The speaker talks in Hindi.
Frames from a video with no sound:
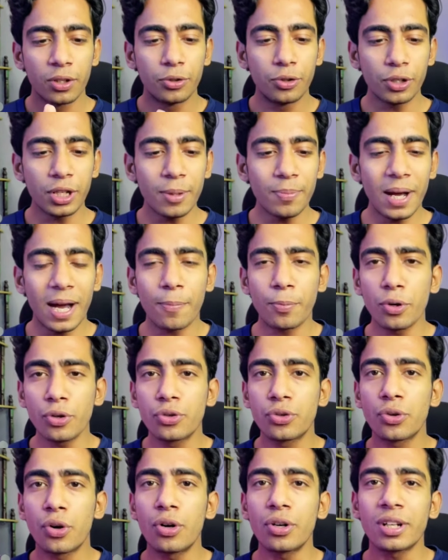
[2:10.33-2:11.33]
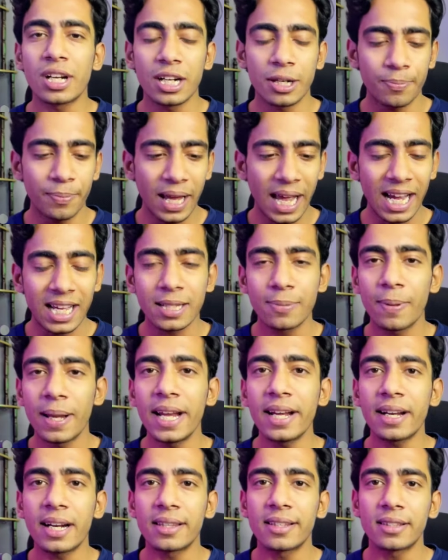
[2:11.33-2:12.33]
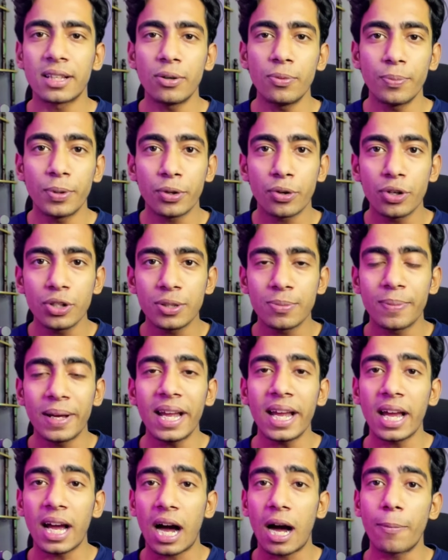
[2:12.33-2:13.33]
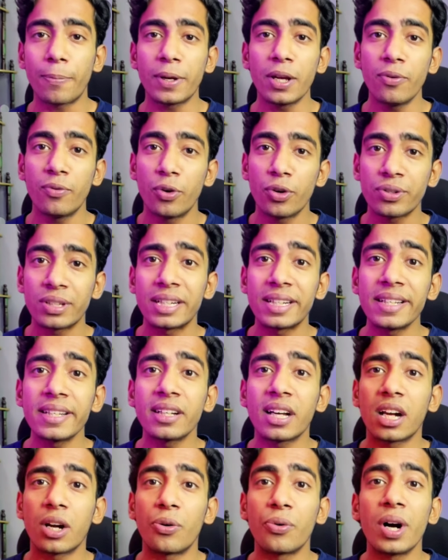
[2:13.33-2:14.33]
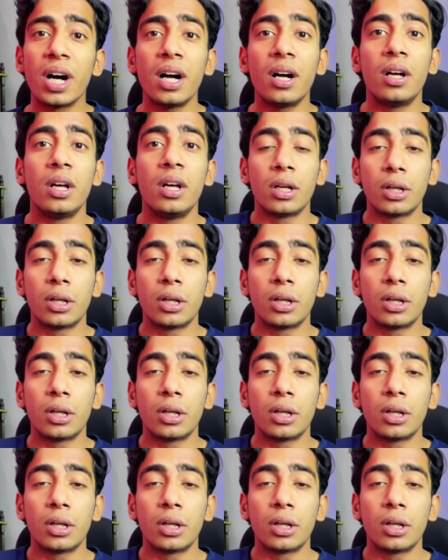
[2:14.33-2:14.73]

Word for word: जो कि मैं आपको शॉर्टकट में एक्सप्लेन कर देता हूँ बिकॉज मैं आपकी वो सेटिंग कराऊंगा